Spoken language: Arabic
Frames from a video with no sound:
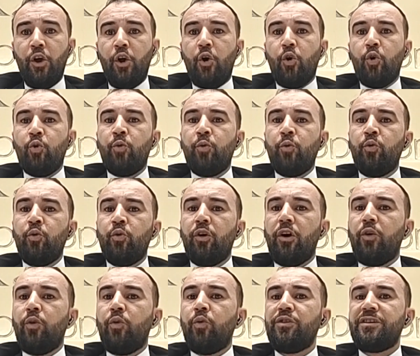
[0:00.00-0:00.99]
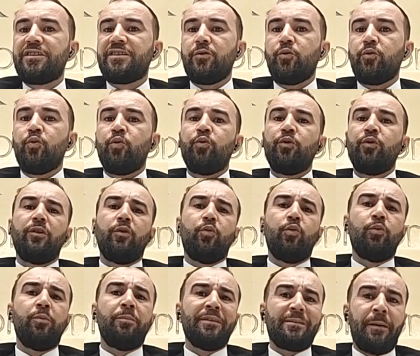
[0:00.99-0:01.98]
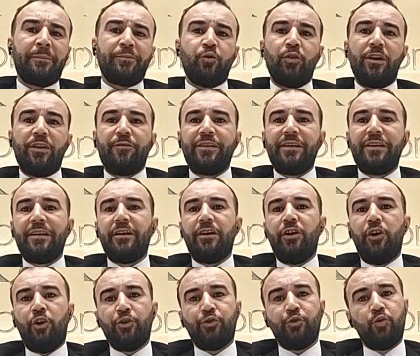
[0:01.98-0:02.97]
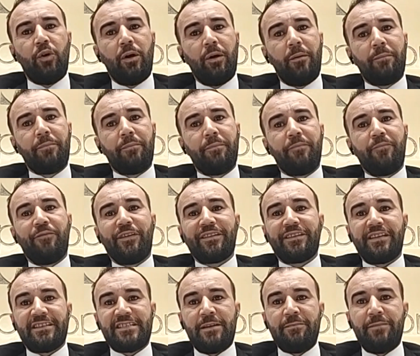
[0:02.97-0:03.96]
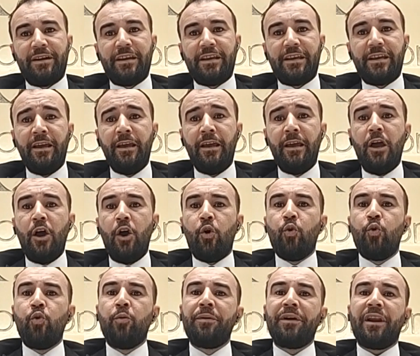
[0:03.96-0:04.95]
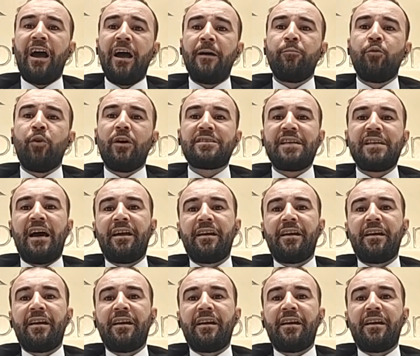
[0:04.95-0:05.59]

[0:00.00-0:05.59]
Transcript: ومثل ما بتقولي في يحطوها فتره زمنيه وبيراقبوا اسعار